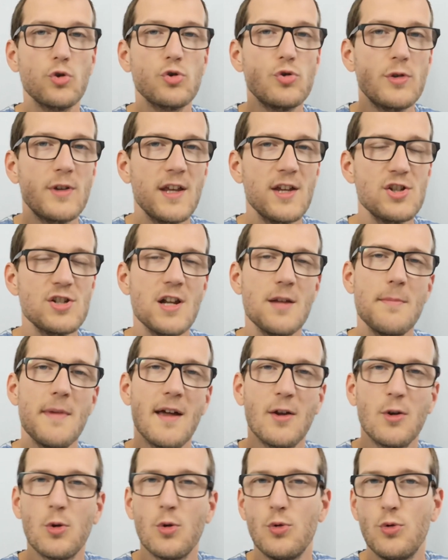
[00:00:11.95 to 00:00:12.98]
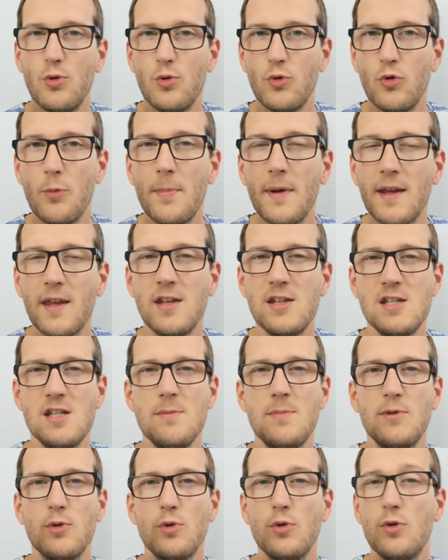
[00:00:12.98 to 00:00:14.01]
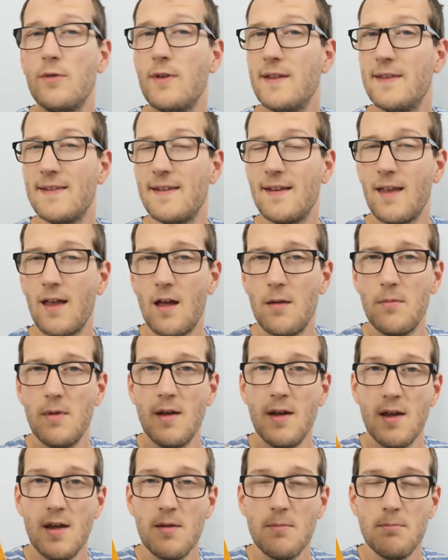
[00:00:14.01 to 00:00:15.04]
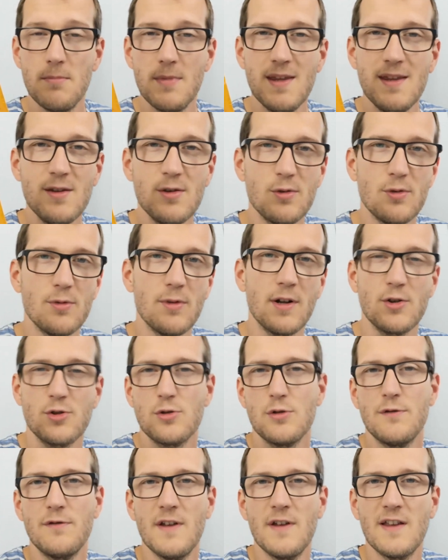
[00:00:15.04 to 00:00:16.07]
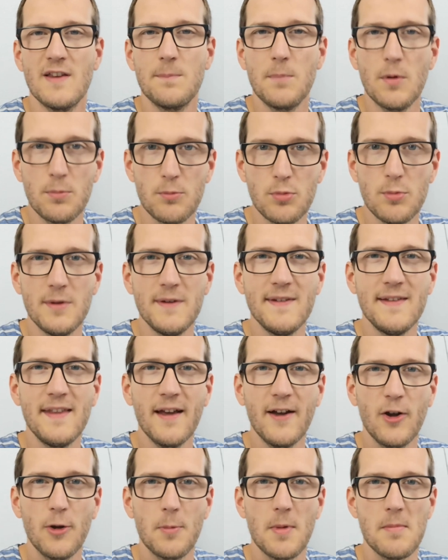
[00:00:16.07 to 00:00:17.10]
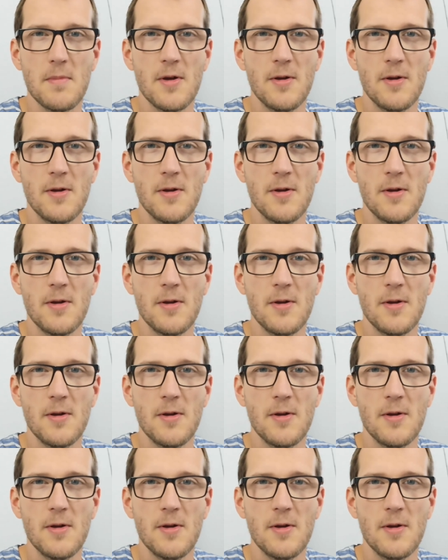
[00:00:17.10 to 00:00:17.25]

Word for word: te cache la marque de ce paquet de chips de 25 grammes, mais euh, voilà, je te fais un spot publicitaire quand même.